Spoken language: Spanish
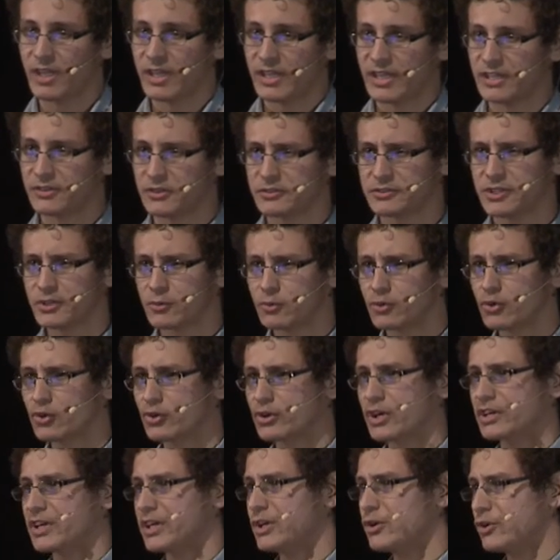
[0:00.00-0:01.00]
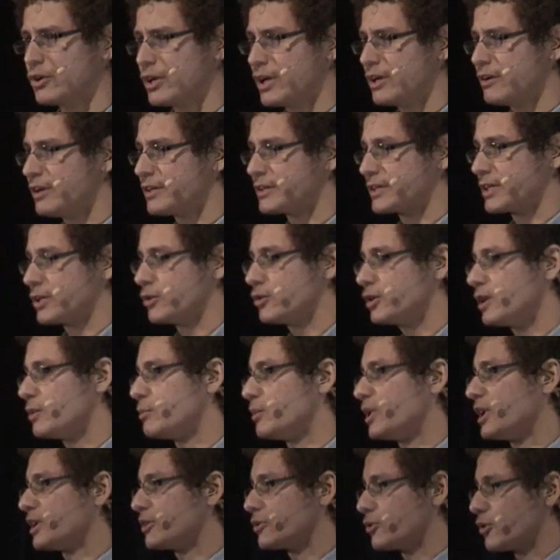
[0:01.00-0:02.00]
Y estoy seguro que aquellos que levantaron la
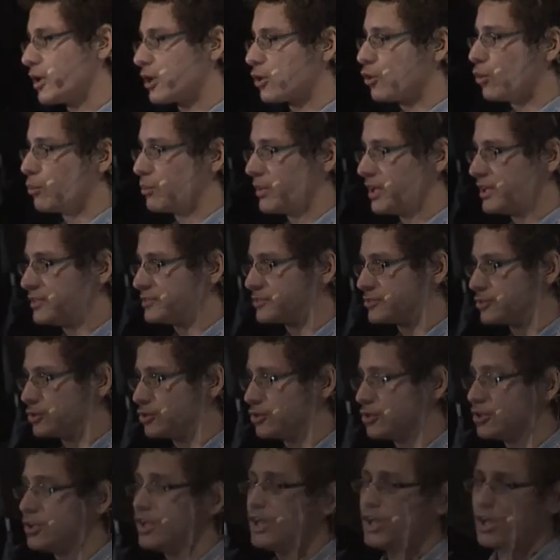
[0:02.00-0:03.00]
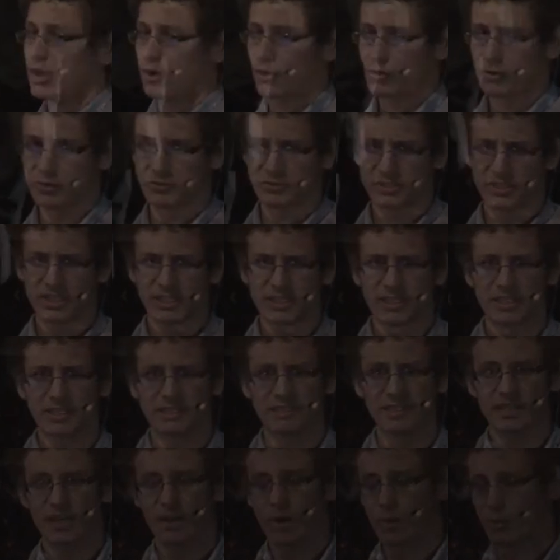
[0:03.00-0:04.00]
mano al comienzo conocían de esas